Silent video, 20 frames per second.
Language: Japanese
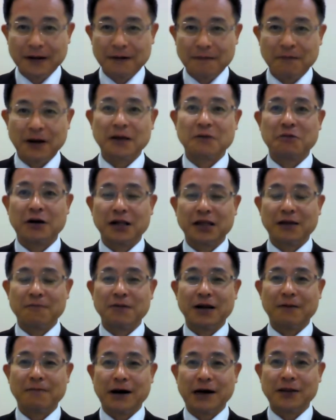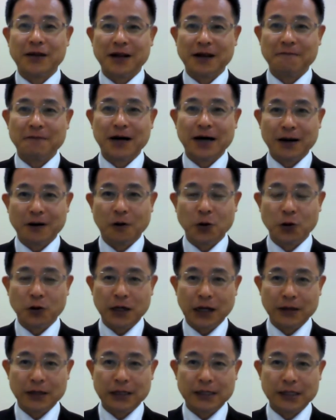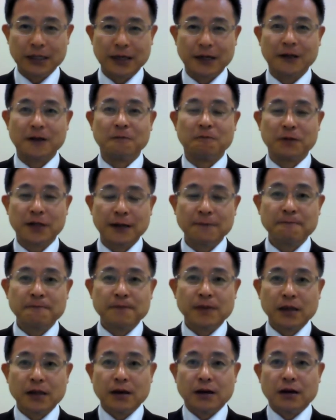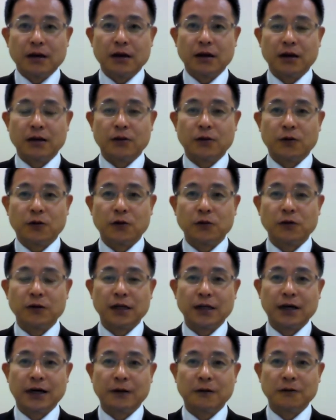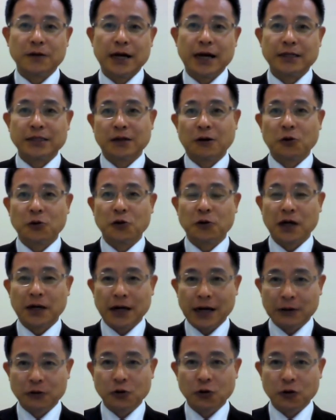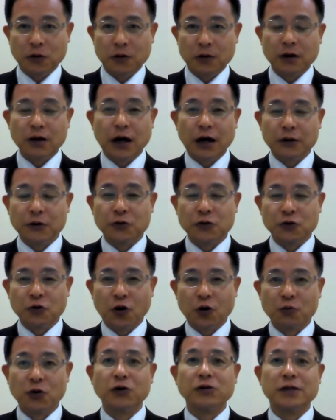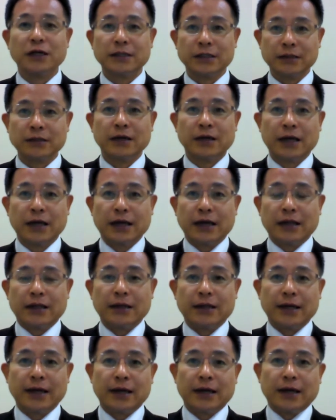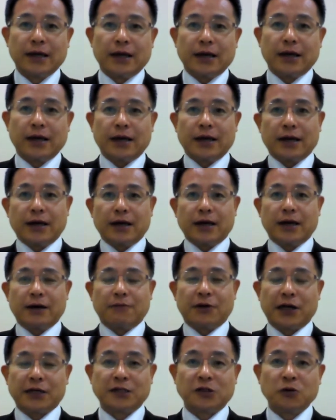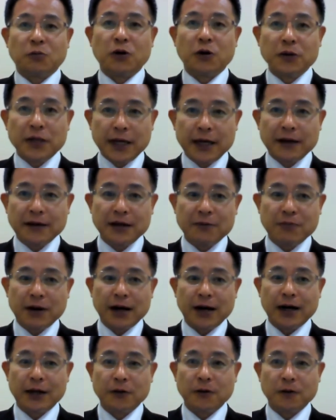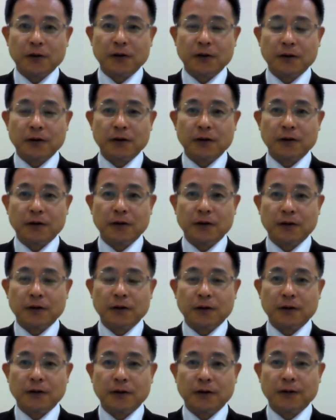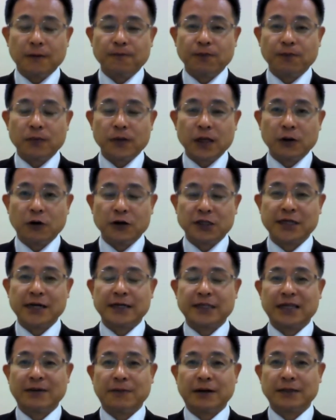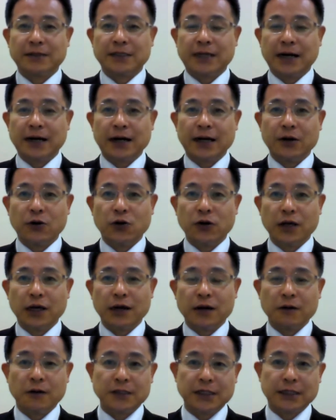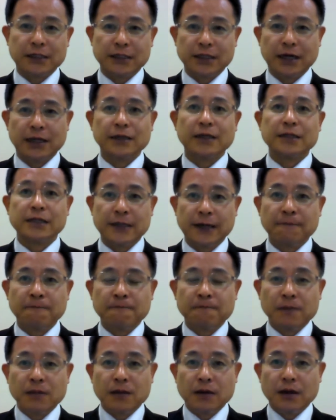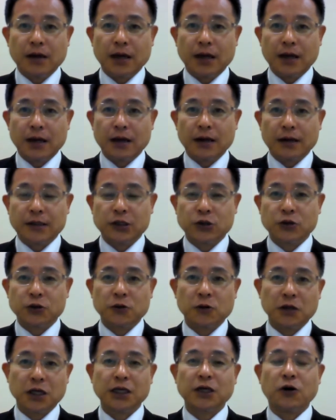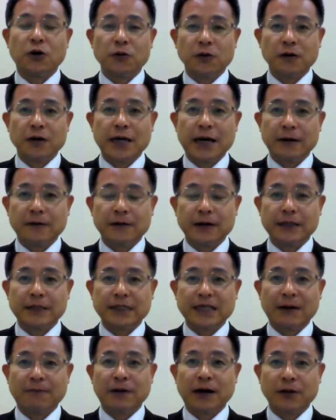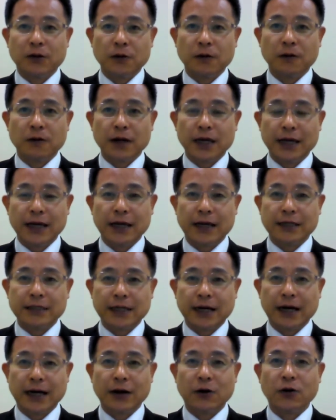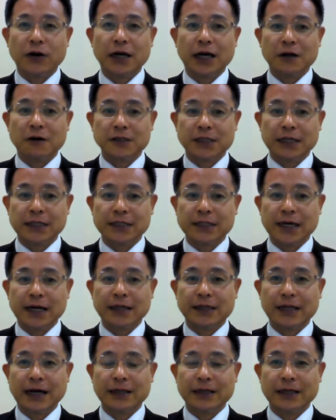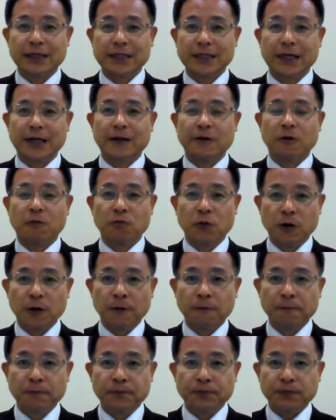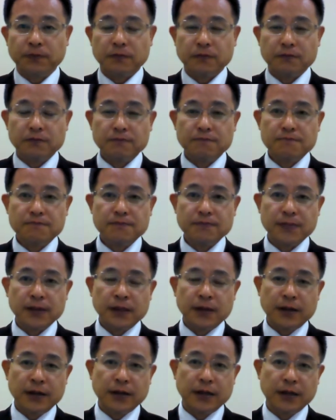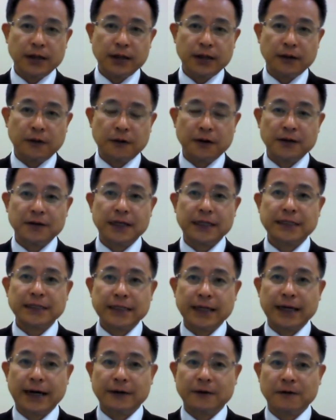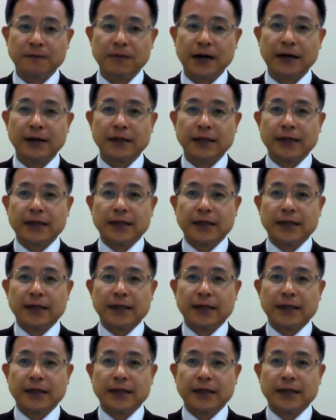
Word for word: まあ、言われてみれば当たり前のことなんですけれどもね、えーと、本当にあの大事なことだなというふうに思うんですで、えー、私どもで今あのご支援してます社会保険料節減ですね、えー、中小企業の役員様の、えー、社会保険料節減なんですけれども、えー、これですねあの、まあ